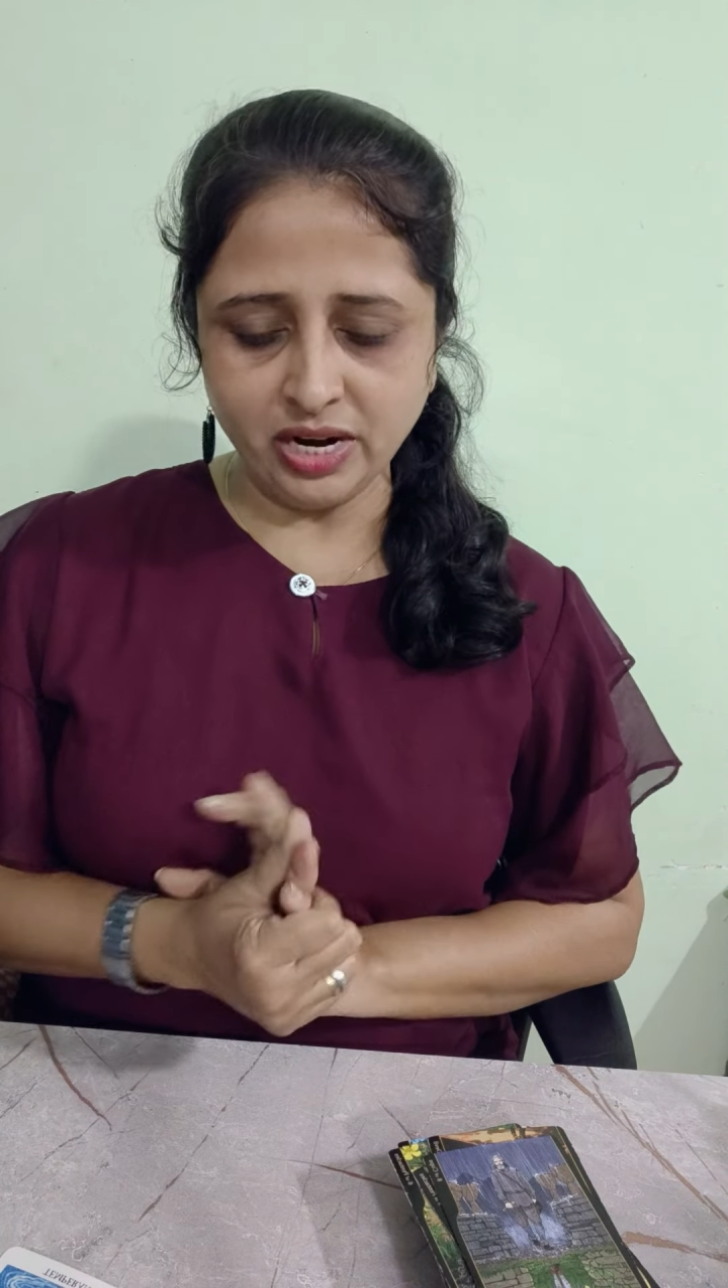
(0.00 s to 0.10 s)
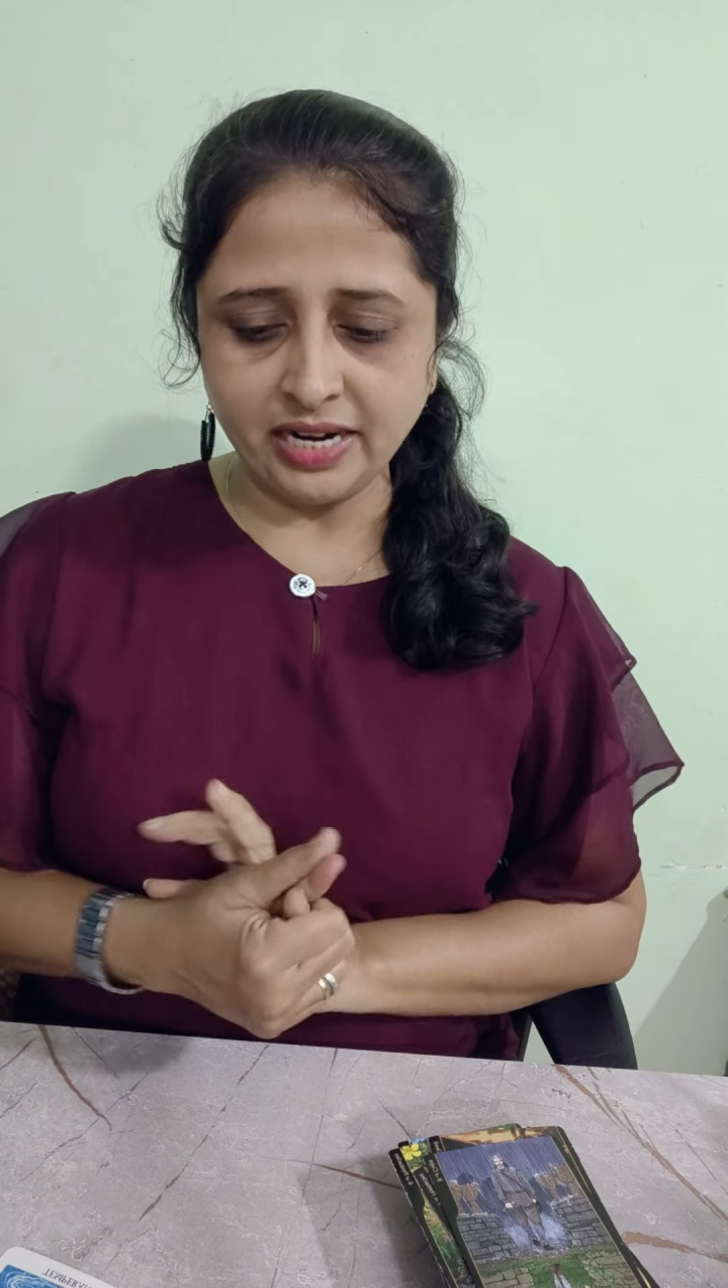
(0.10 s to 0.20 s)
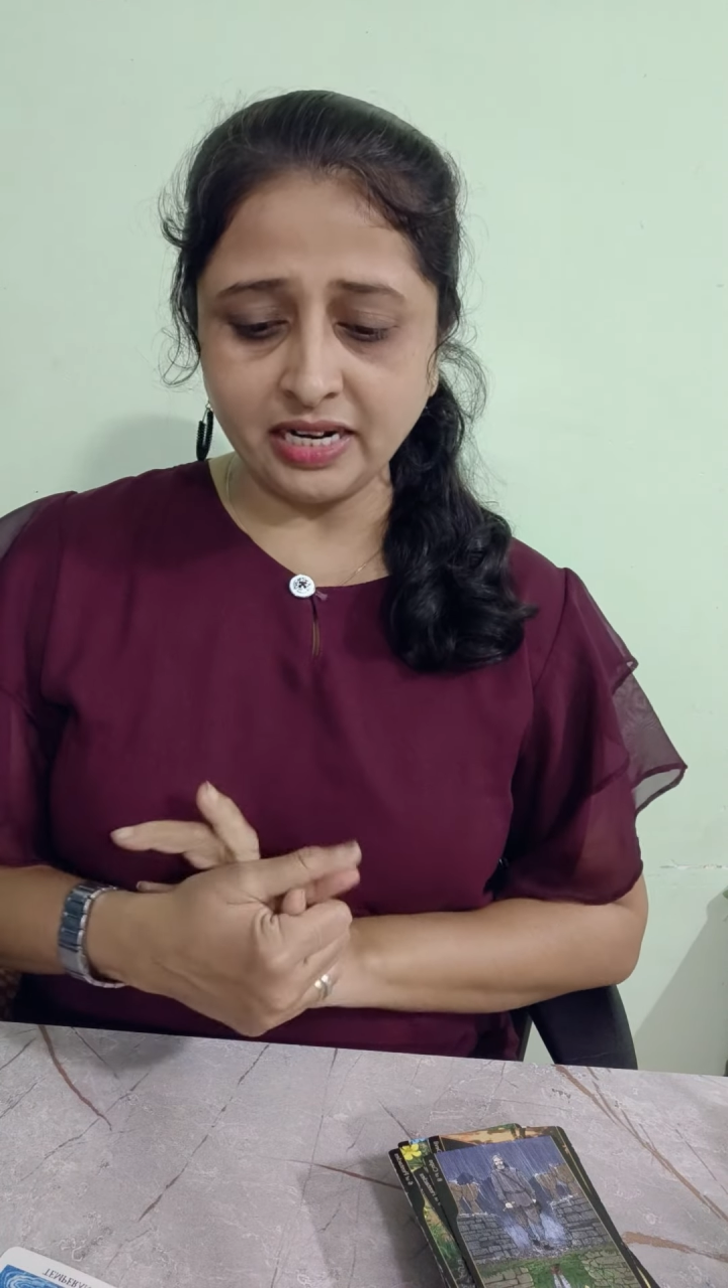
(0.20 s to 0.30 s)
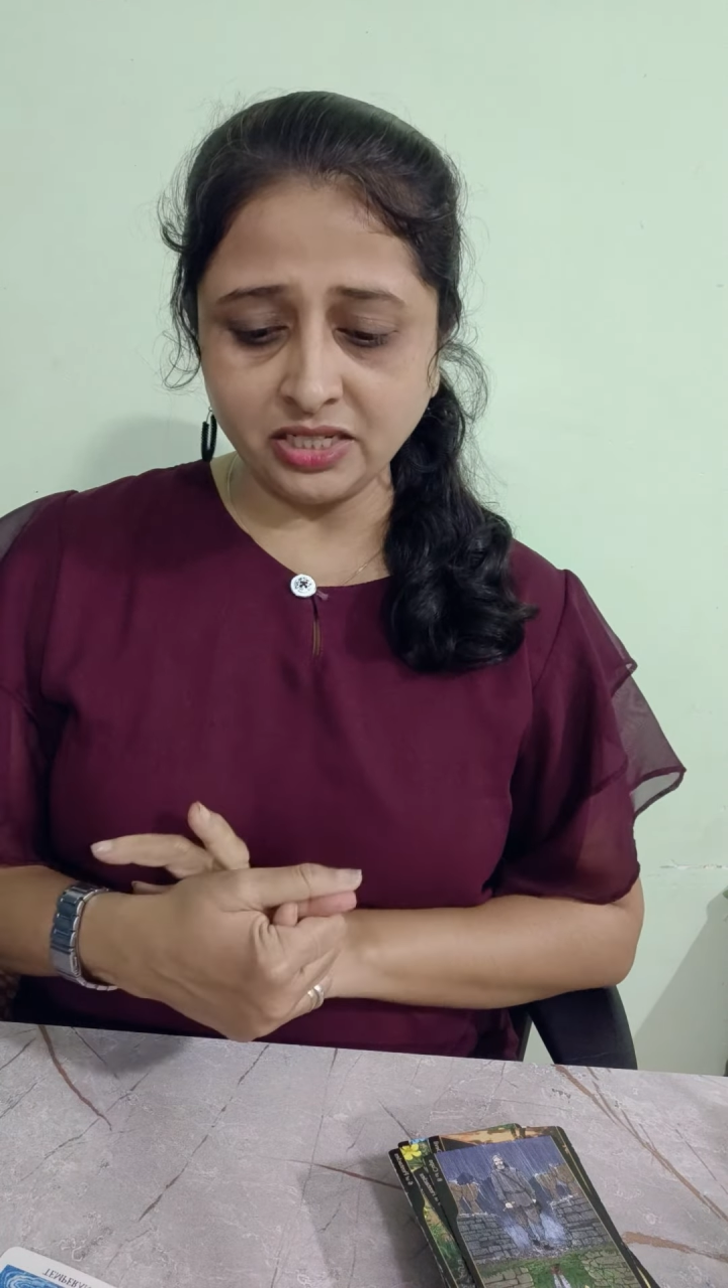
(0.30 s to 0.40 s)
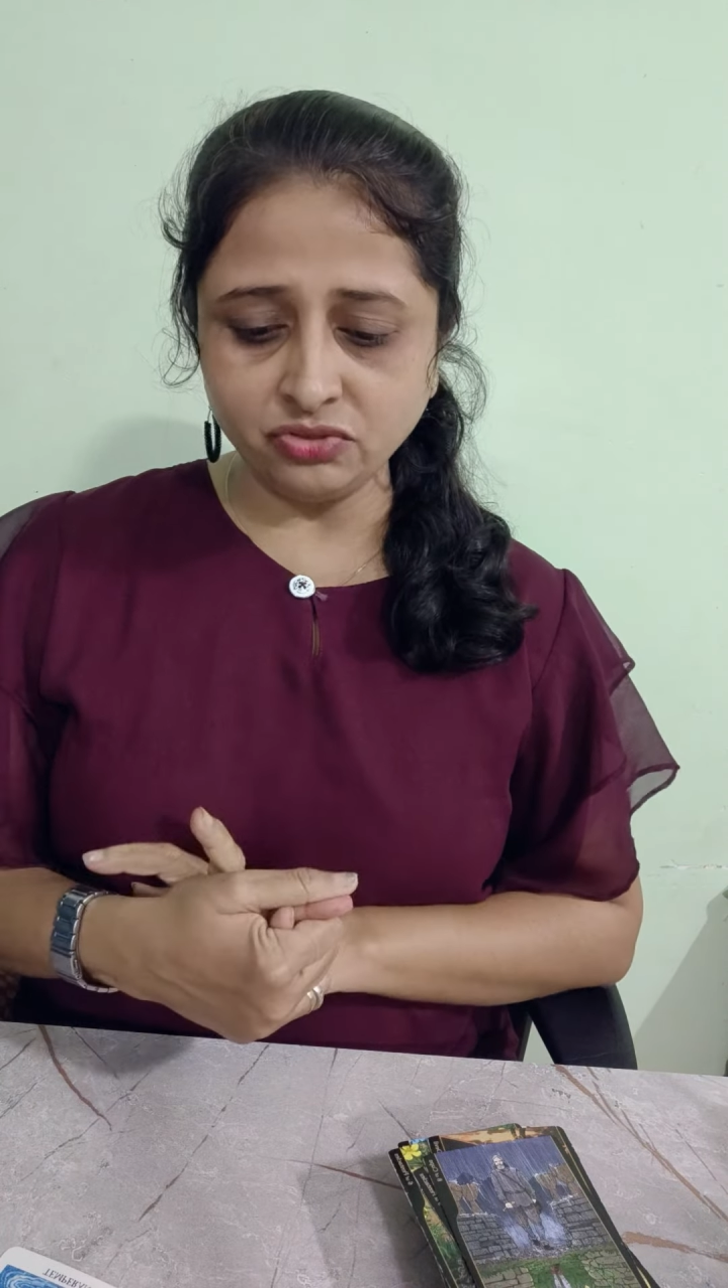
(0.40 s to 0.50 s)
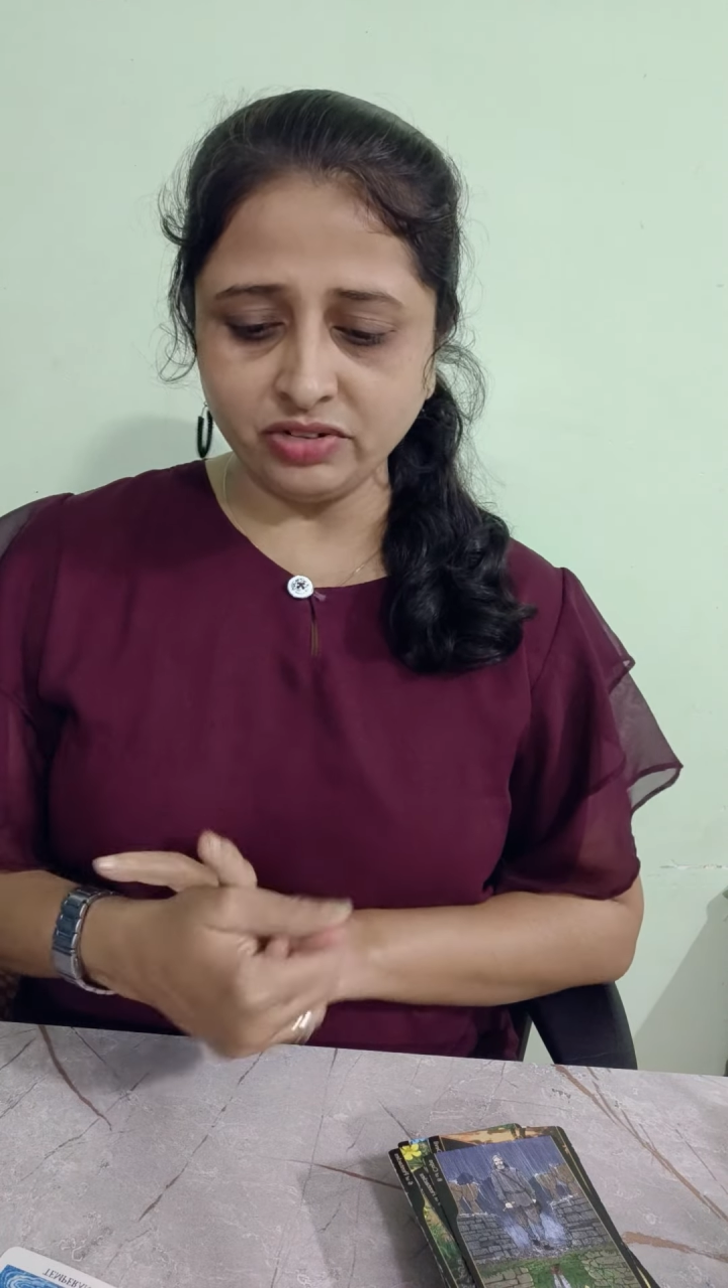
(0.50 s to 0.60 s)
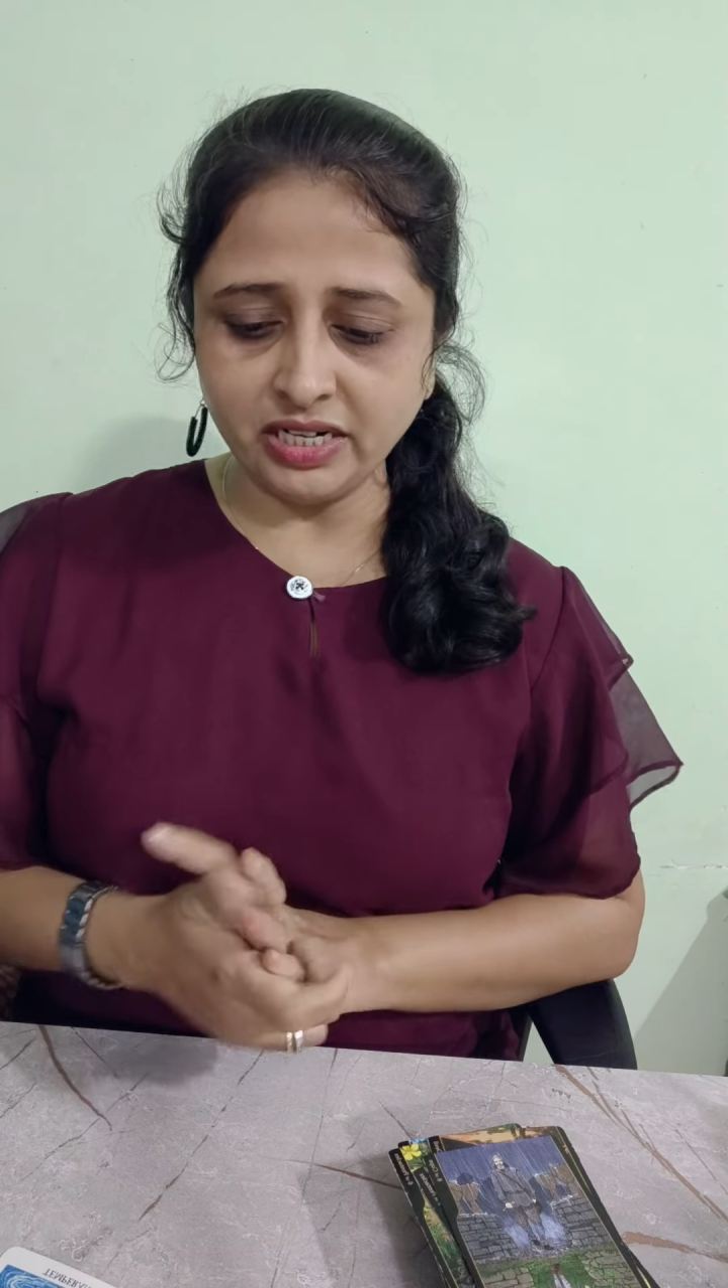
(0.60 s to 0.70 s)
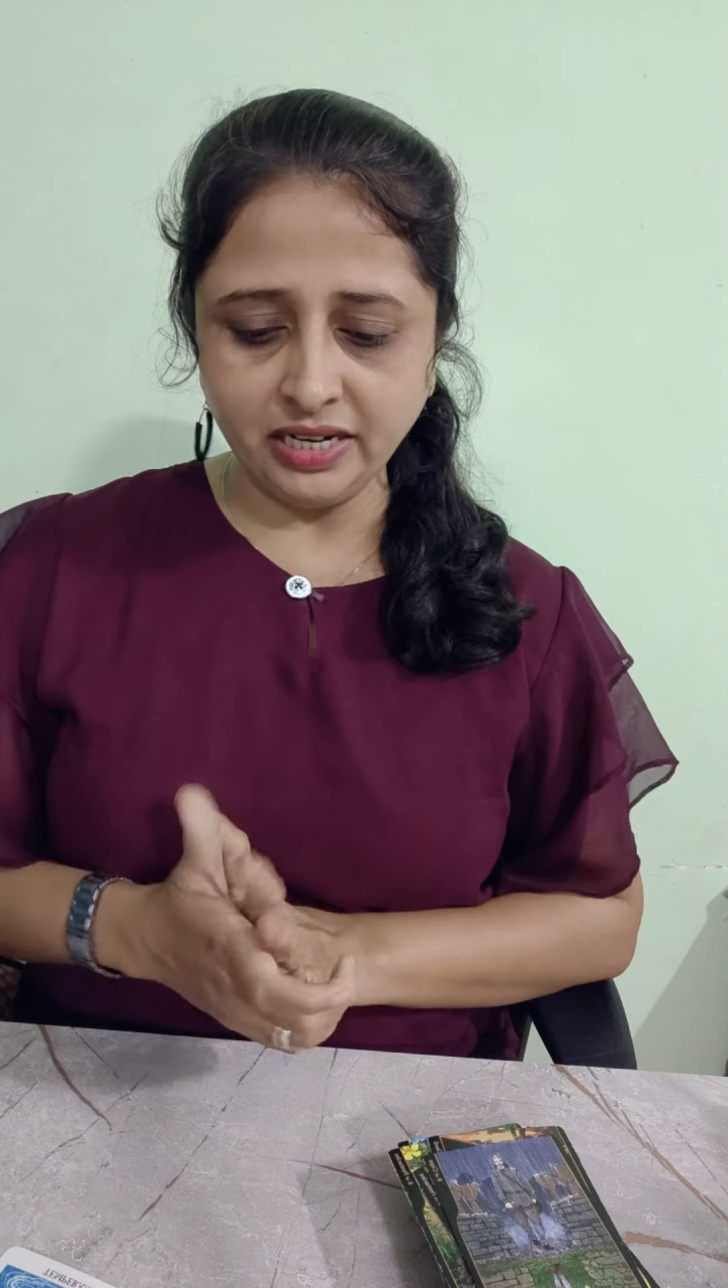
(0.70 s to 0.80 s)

एटलीस्ट वन